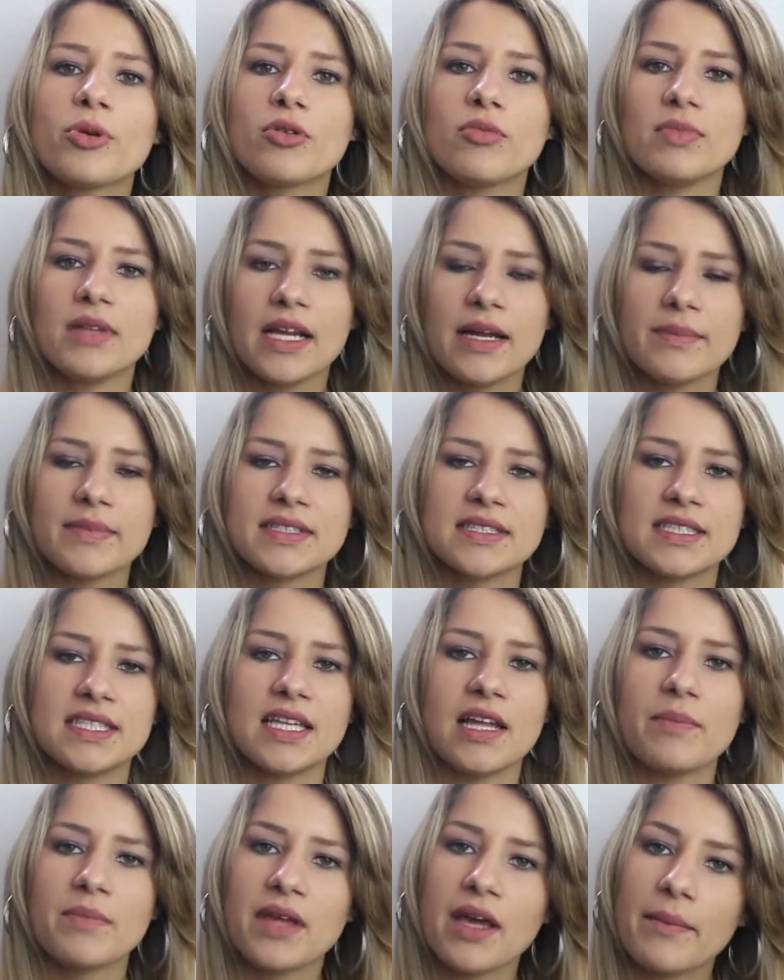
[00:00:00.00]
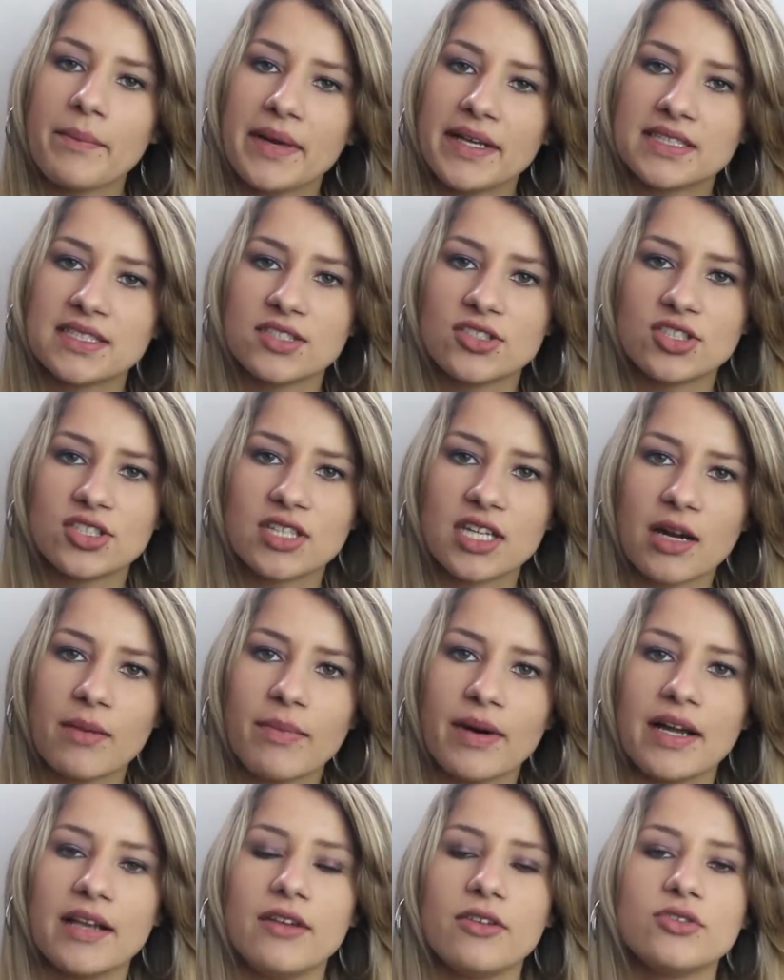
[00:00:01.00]
problema se na minha mesa de
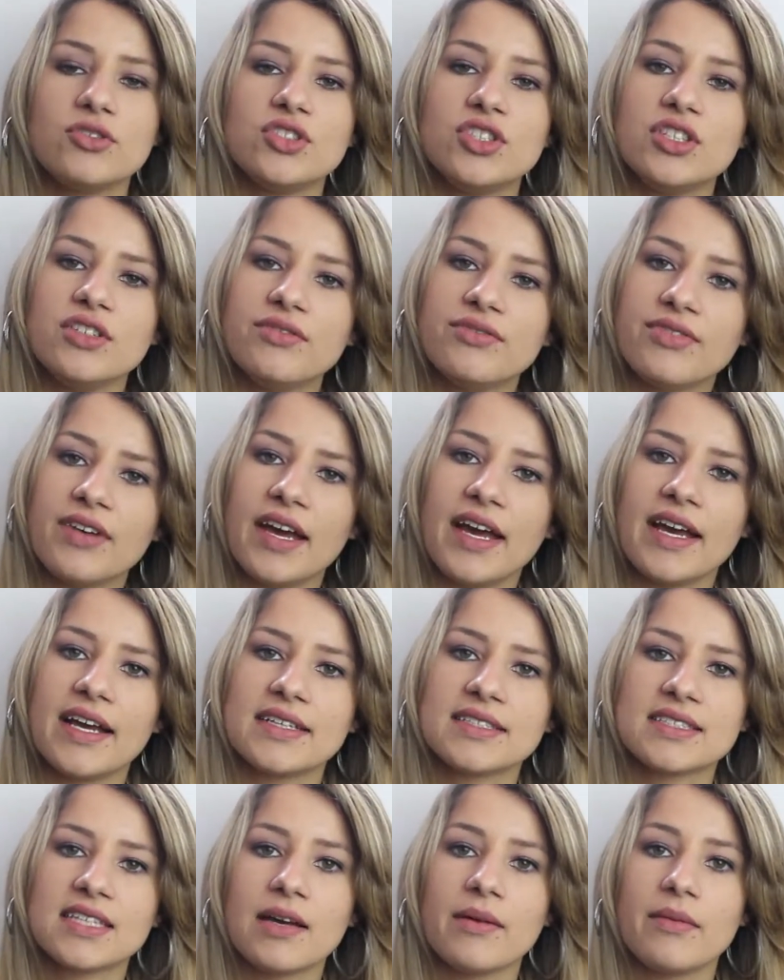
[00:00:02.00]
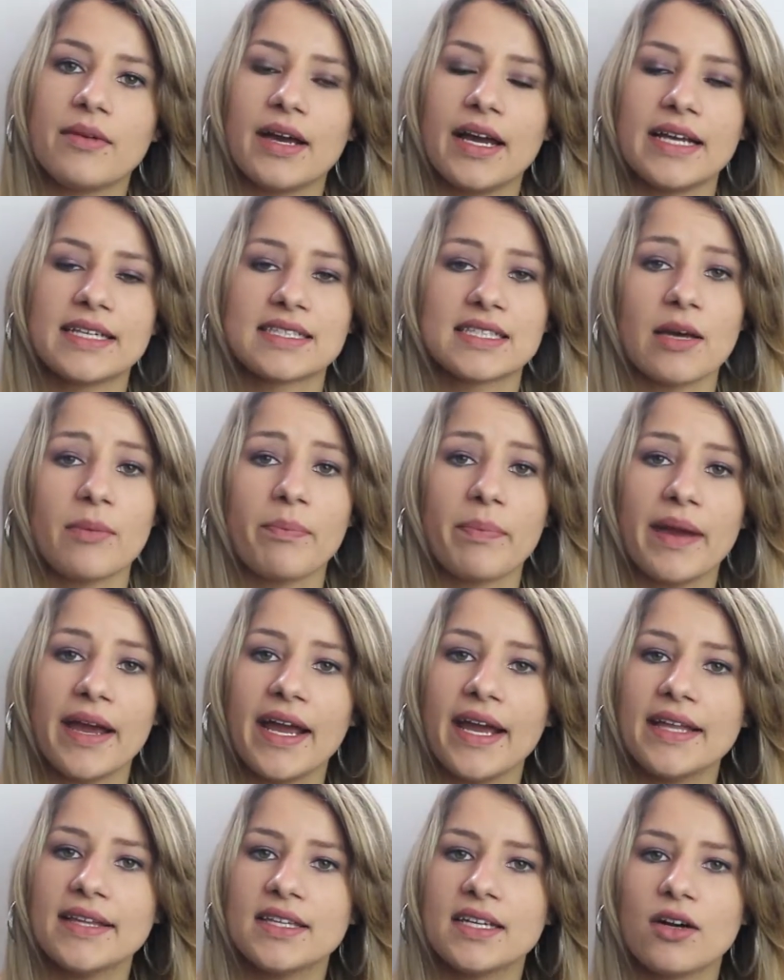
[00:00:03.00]
trabalho eu tiver essa, essa
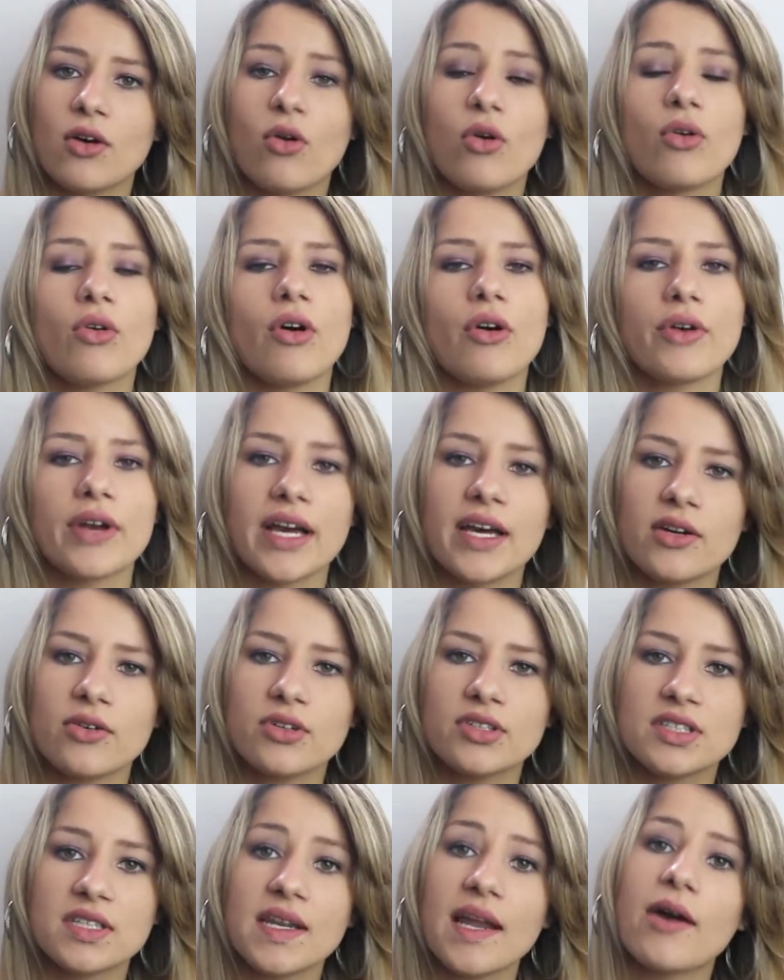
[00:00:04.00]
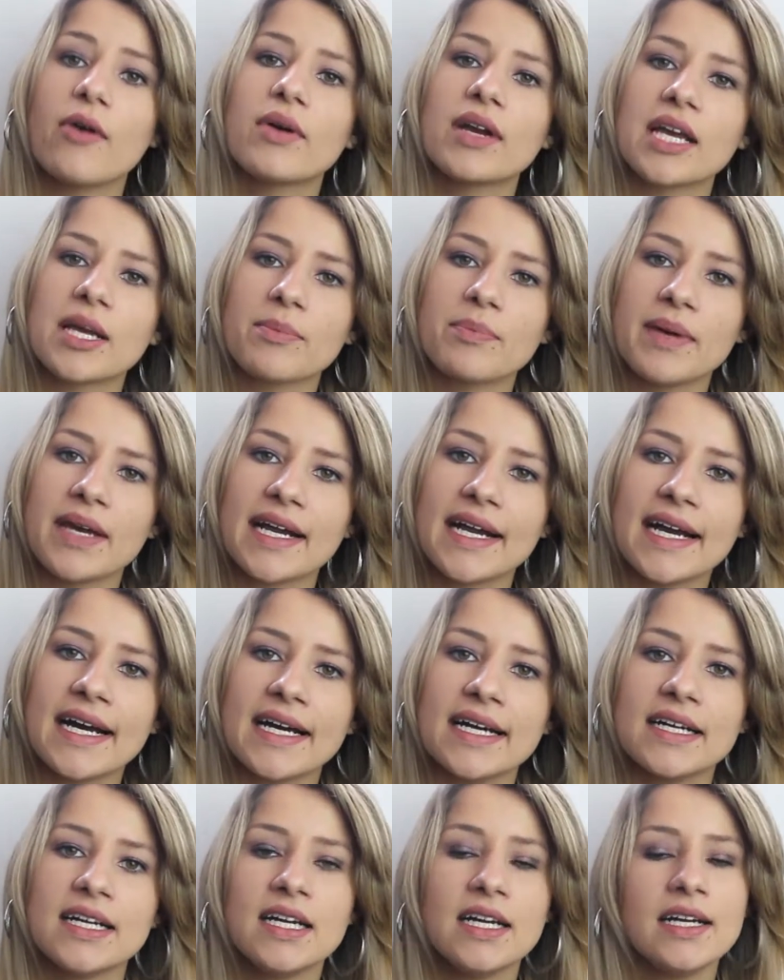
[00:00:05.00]
pedra ou qualquer outra e alguém
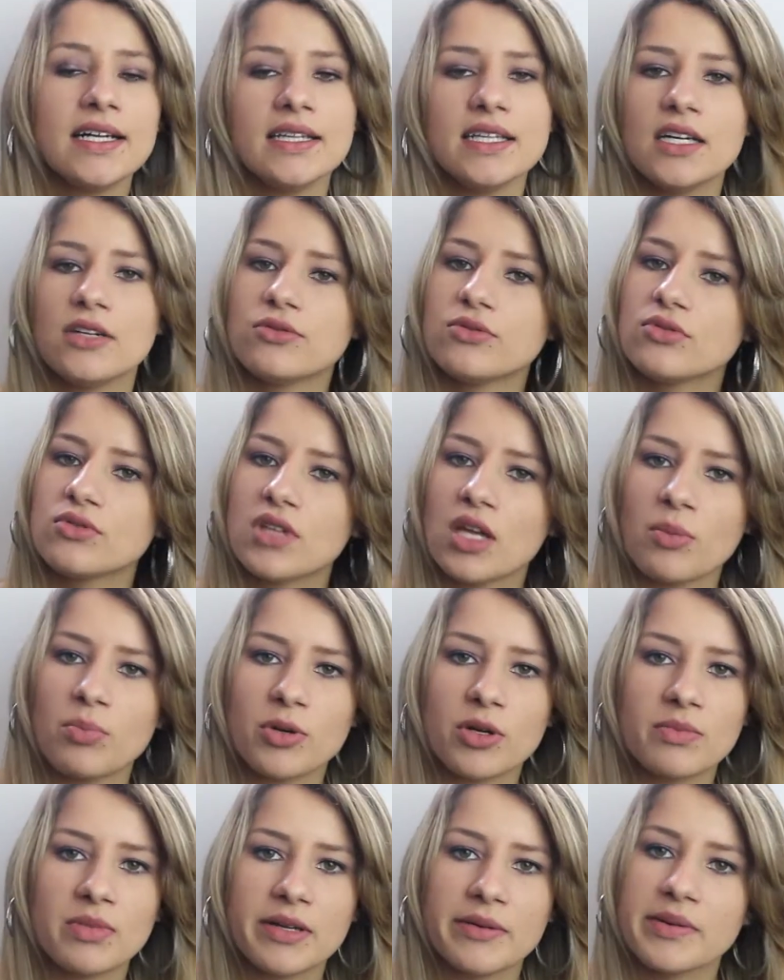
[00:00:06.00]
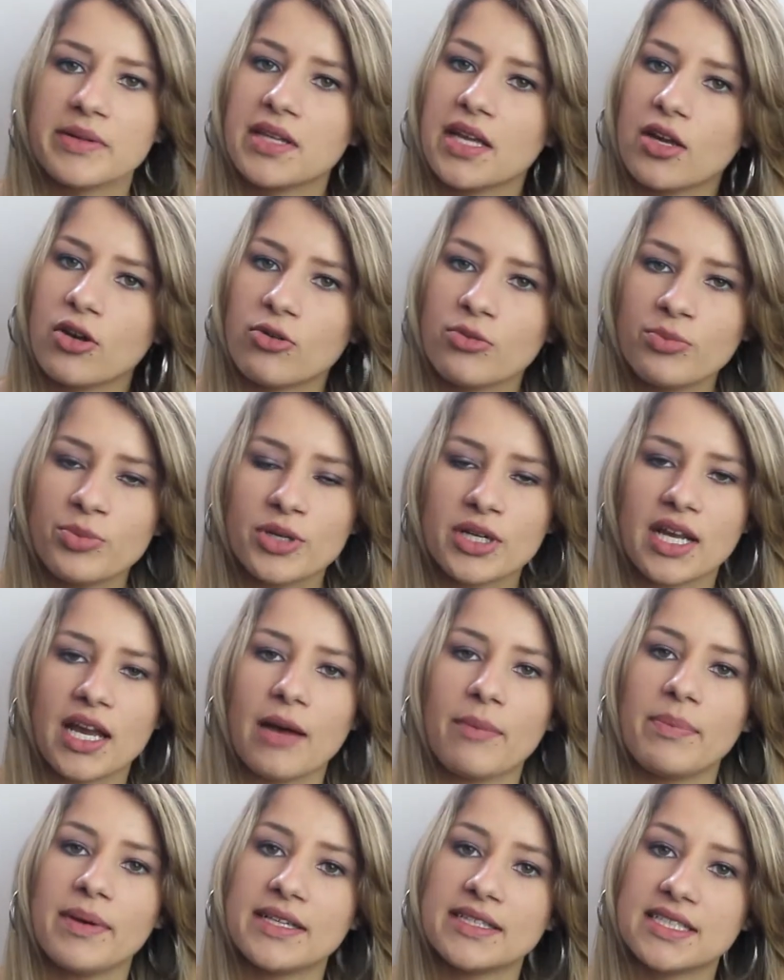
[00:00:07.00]
pegar? Não, não tem problema nenhum, porque
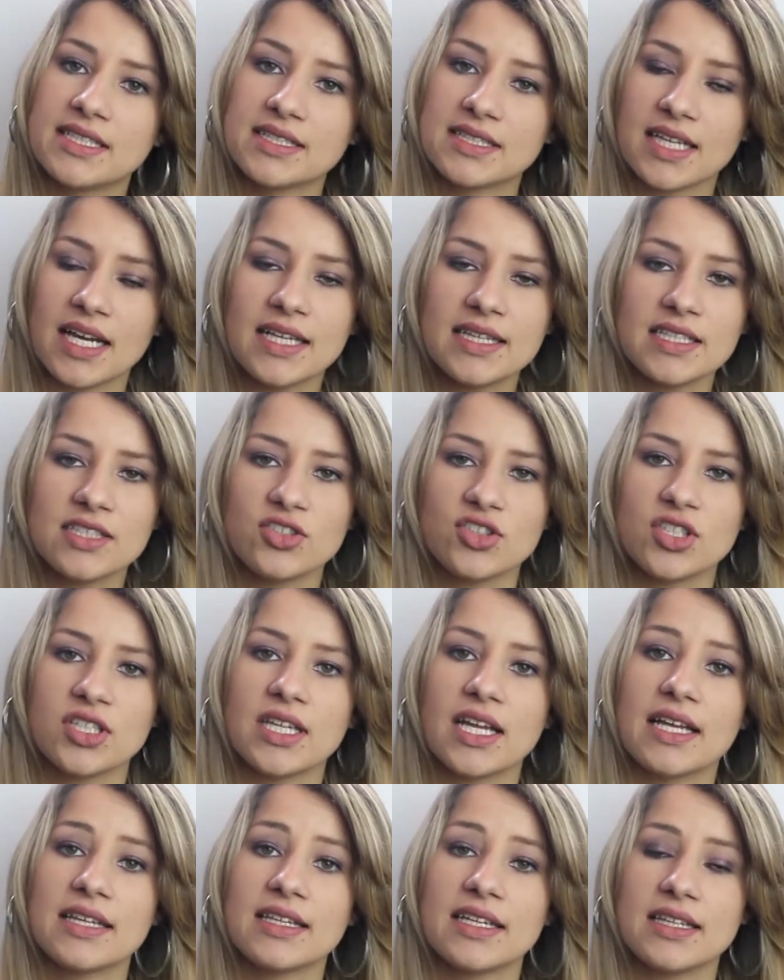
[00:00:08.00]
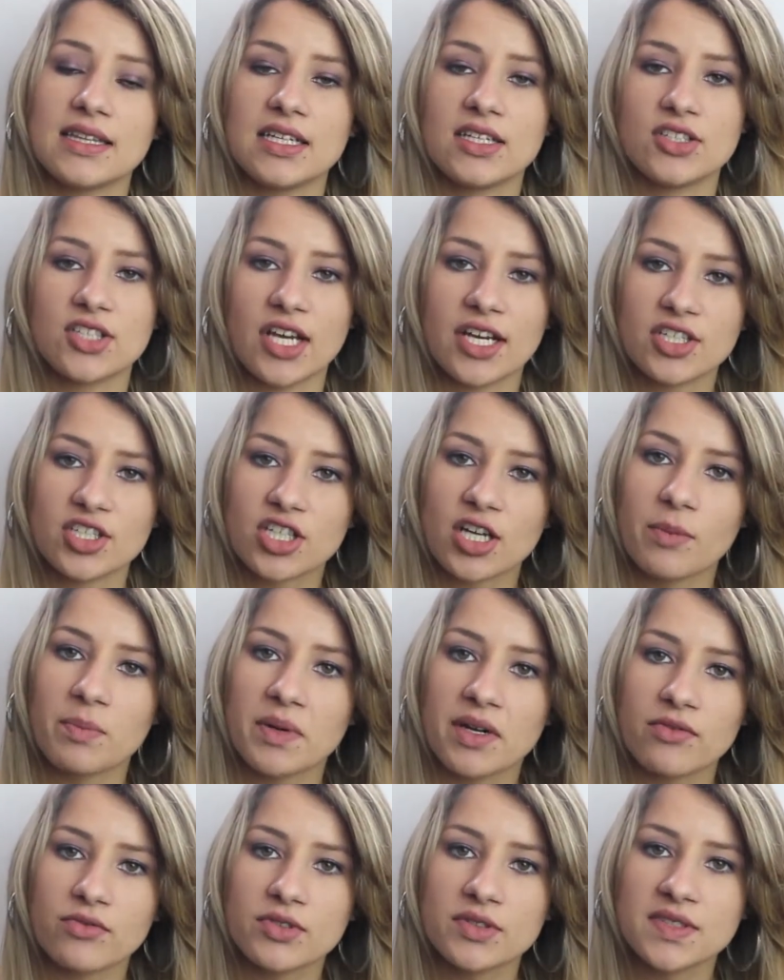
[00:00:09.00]
a pedra está destinada energética
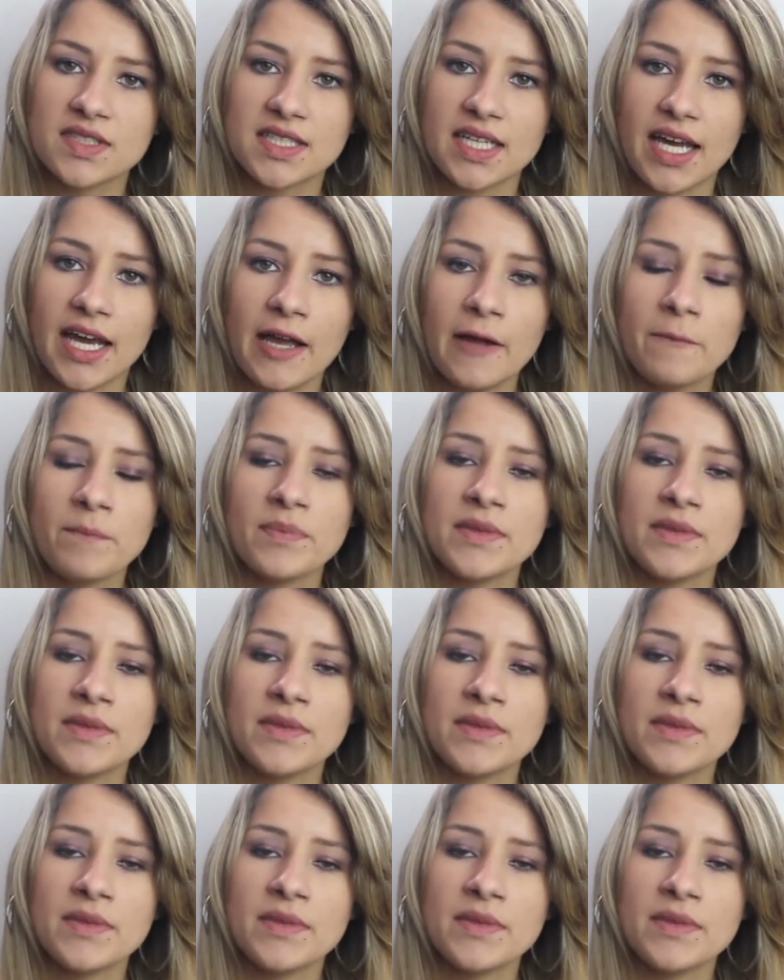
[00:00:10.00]
para você